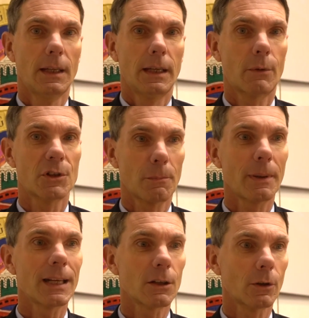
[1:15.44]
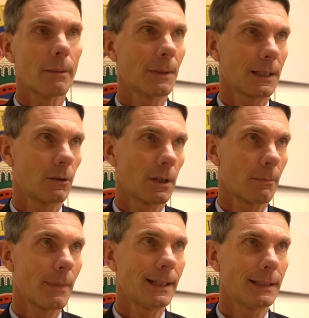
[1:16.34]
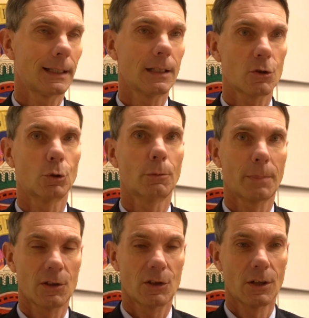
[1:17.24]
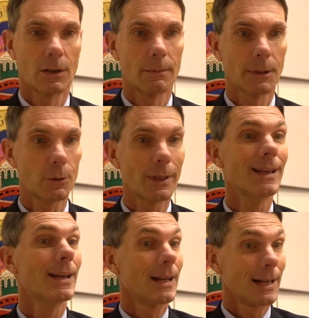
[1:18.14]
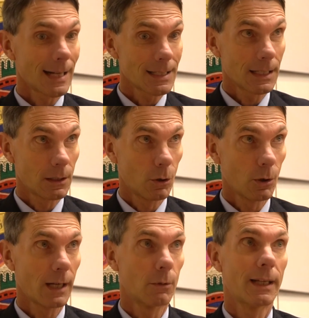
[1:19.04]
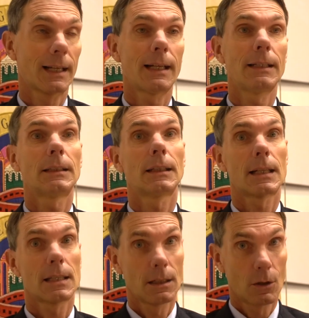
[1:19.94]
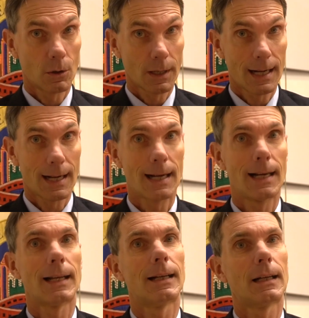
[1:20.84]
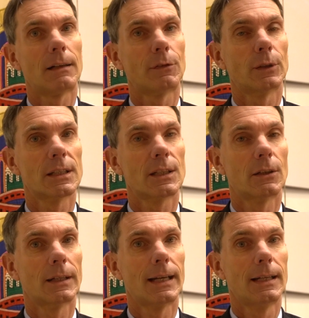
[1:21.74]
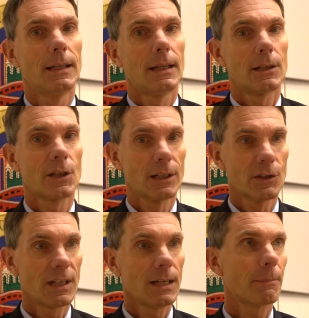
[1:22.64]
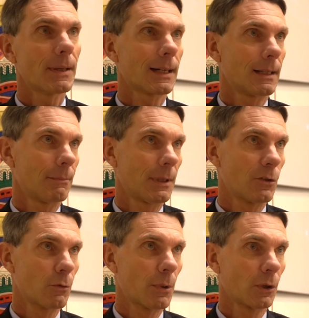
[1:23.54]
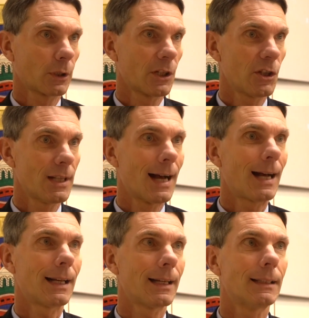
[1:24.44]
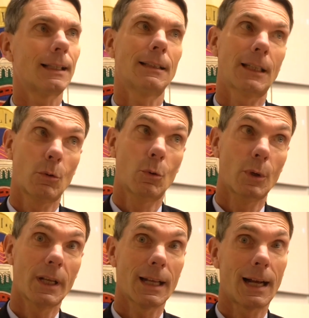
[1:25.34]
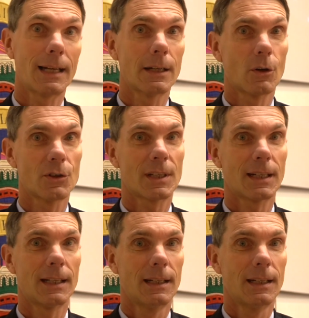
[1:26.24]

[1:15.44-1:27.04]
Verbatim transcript: in questo periodo è particolarmente sotto pressione. Per cui grazie ancora a Unicredit, grazie ancora alla, alla Fondazione Gianesini per, per il supporto supporto che ci dà e tanti auguri alle nostre,